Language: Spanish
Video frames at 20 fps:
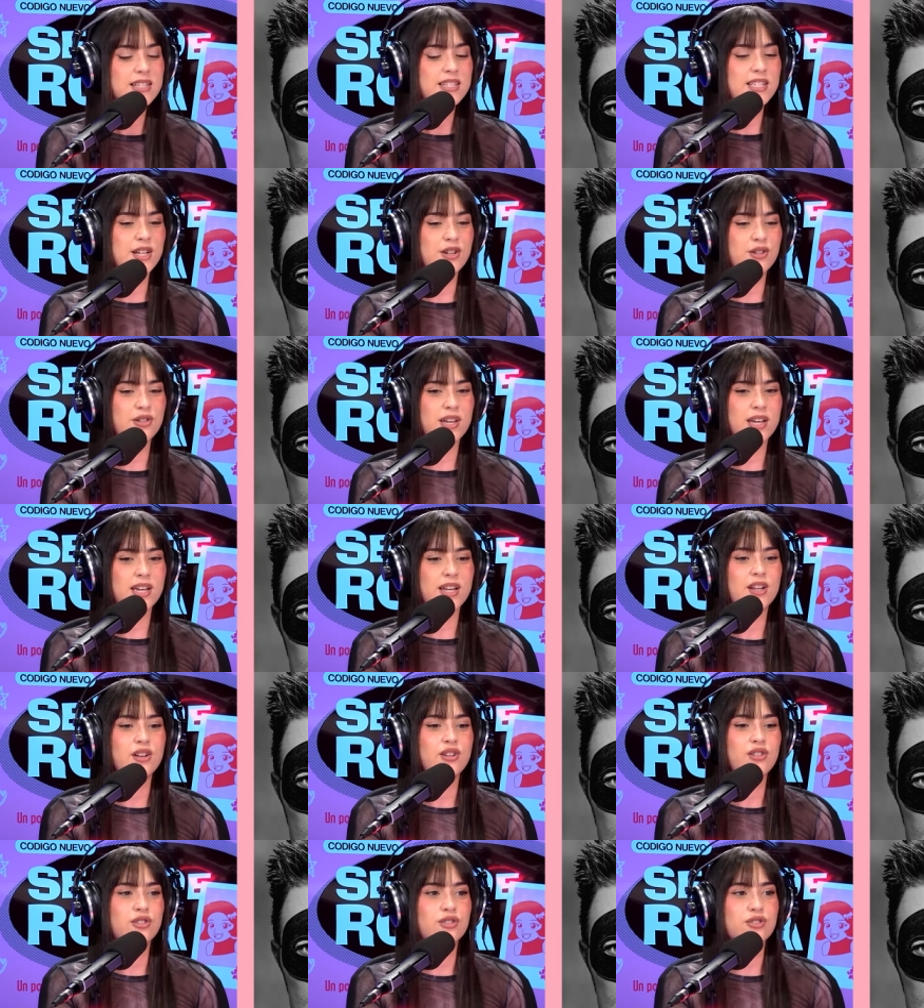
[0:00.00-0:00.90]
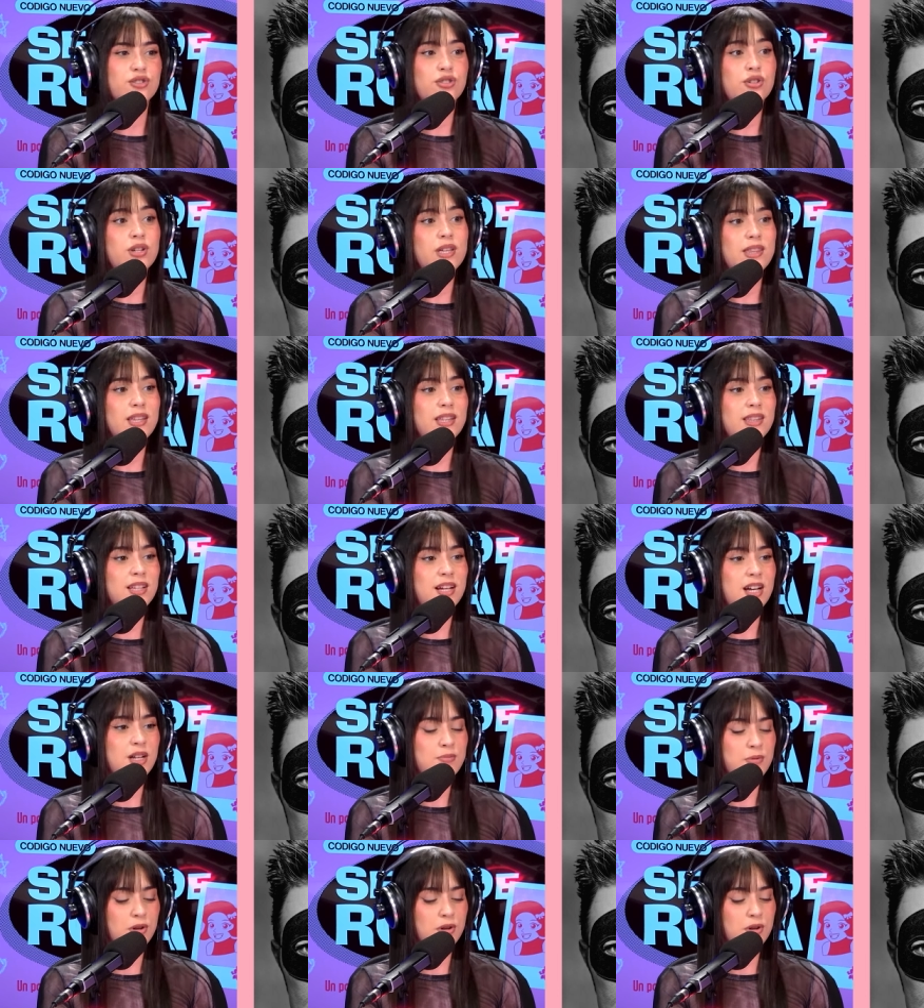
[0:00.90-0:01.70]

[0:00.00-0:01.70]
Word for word: sino que no son idénticas